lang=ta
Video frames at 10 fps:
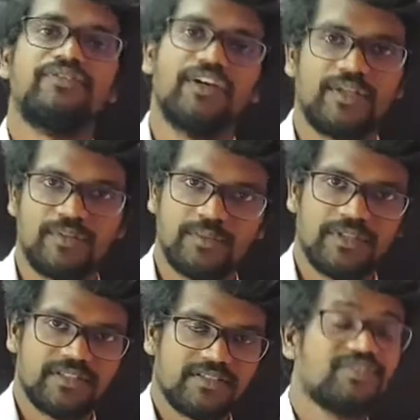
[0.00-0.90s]
ஃபார்வேர்டு
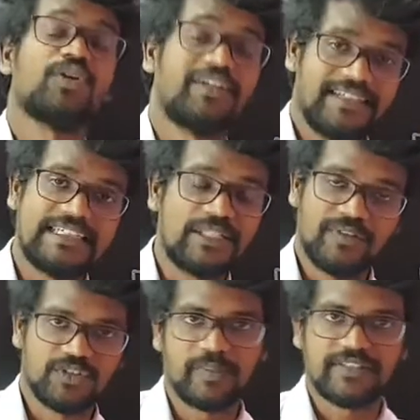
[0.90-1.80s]
பயஸ் சாரி
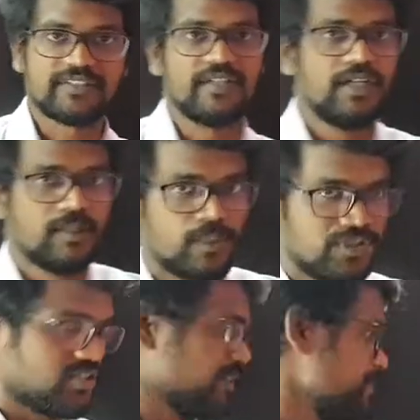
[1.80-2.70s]
ரிவர்ஸ் பயஸ்
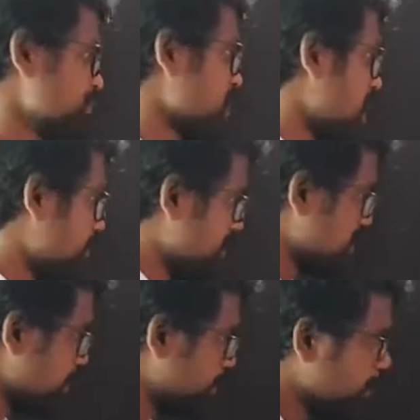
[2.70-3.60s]
முடிஞ்சது அப்போ
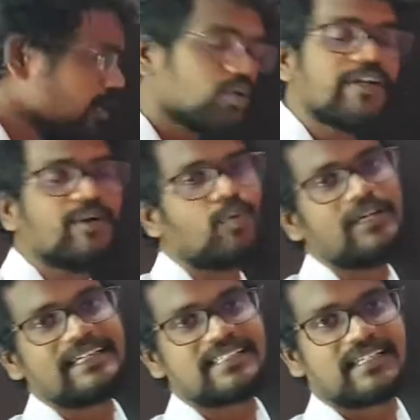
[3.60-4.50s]
இதில் போகக்கூடிய
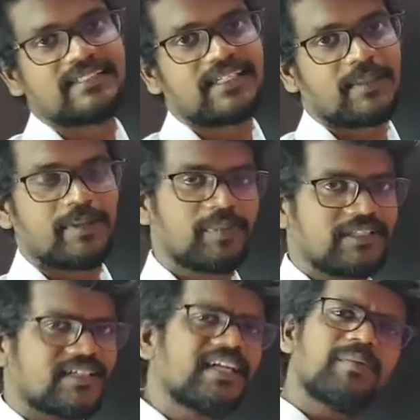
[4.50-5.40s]
வோல்டேஜ் என்ன சார் அப்படின்னு
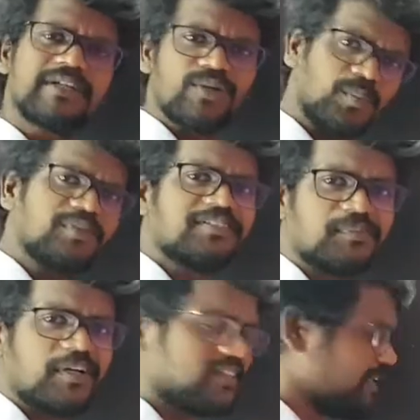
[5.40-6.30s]
பார்த்தீங்கன்னா நமக்கு ரொம்ப
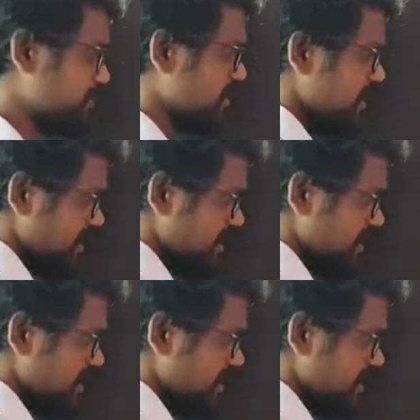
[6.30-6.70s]
சிம்பிளாக தெரியுமே